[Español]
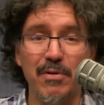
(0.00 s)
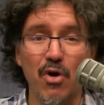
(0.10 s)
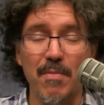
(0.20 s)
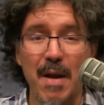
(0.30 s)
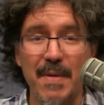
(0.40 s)

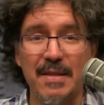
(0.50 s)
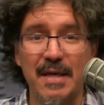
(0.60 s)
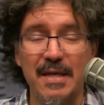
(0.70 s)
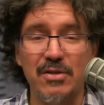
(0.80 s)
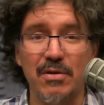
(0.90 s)
Normalmente
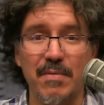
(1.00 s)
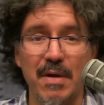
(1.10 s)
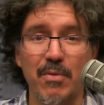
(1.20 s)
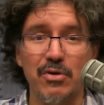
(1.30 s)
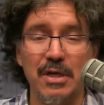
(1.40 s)
ahí es donde
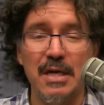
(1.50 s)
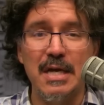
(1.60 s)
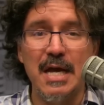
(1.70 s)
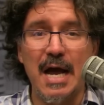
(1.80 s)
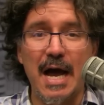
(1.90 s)
vemos,
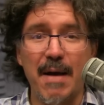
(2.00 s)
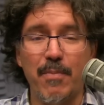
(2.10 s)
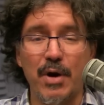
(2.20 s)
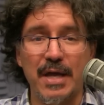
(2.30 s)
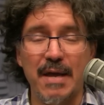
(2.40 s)
a,
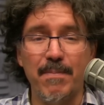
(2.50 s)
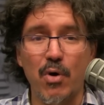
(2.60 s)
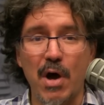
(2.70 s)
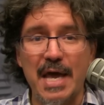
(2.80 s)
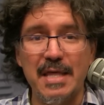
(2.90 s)
por
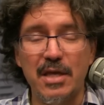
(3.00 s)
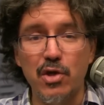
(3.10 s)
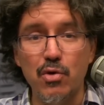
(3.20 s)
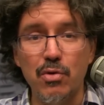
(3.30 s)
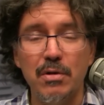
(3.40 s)
ejemplo, a Eddie
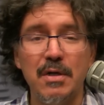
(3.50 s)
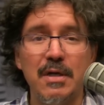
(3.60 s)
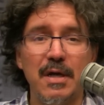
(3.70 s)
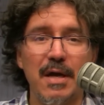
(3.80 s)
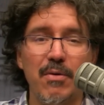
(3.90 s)
Q,
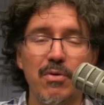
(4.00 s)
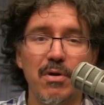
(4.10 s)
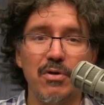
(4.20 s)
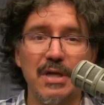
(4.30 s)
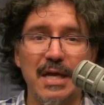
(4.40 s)
eh, uno de
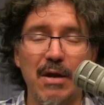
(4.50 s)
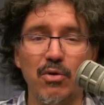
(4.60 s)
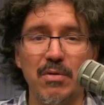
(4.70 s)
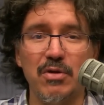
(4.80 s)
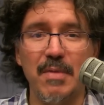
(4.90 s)
los
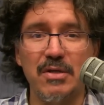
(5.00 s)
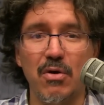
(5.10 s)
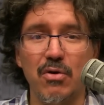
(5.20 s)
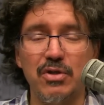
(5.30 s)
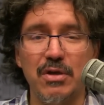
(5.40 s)
ejecutivos más
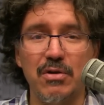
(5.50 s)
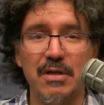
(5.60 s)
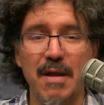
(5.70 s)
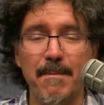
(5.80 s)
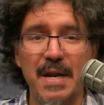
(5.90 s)
conocidos
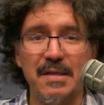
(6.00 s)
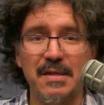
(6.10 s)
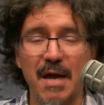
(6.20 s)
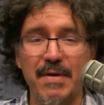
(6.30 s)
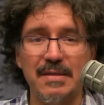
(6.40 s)
de la
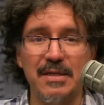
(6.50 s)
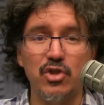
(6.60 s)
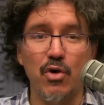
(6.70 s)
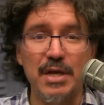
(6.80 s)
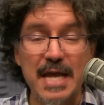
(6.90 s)
empresa. A veces
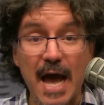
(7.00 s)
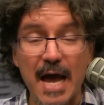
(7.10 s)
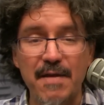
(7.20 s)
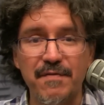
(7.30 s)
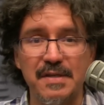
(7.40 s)
Johnny
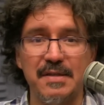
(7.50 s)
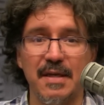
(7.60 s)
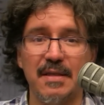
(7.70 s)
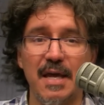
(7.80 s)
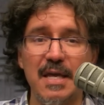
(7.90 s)
Ive se
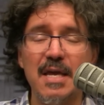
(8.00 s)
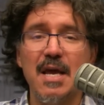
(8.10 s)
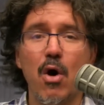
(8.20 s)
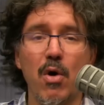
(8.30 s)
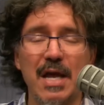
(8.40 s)
sienta ahí
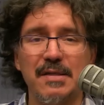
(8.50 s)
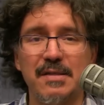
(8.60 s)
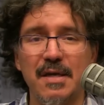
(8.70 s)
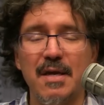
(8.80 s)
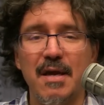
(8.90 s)
o
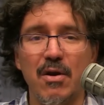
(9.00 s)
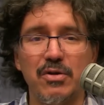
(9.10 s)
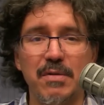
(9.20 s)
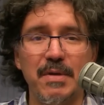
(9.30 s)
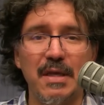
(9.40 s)
las,
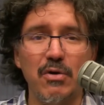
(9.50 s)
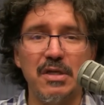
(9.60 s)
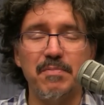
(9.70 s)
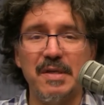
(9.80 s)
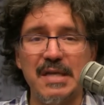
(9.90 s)
los invitados
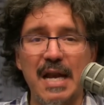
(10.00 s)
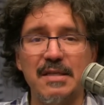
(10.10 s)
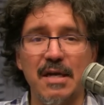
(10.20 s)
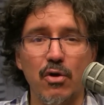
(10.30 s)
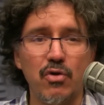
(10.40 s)

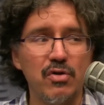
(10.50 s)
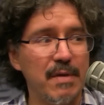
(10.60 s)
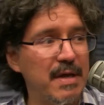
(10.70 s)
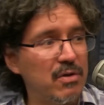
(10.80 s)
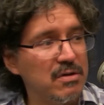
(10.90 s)
especiales. En otros
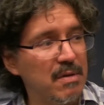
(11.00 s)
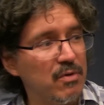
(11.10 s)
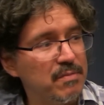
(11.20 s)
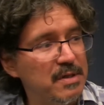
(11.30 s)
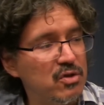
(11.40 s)
eventos
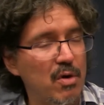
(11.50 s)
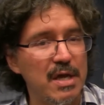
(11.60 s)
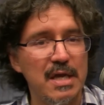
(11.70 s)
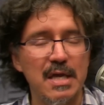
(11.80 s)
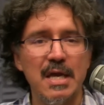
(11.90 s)
hemos visto
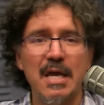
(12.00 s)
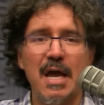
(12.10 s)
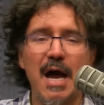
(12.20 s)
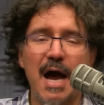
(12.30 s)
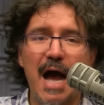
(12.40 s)
ahí
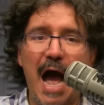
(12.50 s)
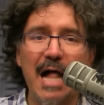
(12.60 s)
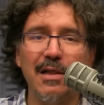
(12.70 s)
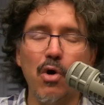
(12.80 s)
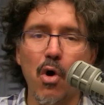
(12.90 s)
a
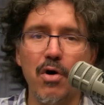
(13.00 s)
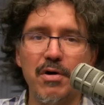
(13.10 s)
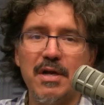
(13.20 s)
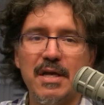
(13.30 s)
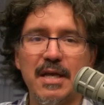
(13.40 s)
Al
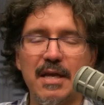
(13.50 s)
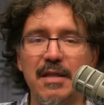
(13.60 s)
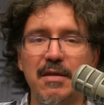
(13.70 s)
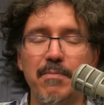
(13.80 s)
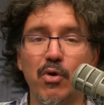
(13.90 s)
Gore y
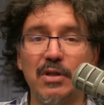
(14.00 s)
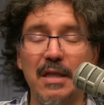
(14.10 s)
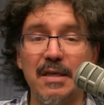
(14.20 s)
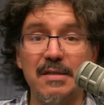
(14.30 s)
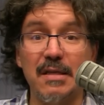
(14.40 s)
gente
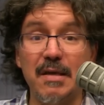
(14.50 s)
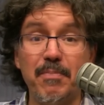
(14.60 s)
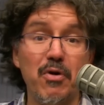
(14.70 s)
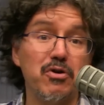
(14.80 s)
importante de ese tipo.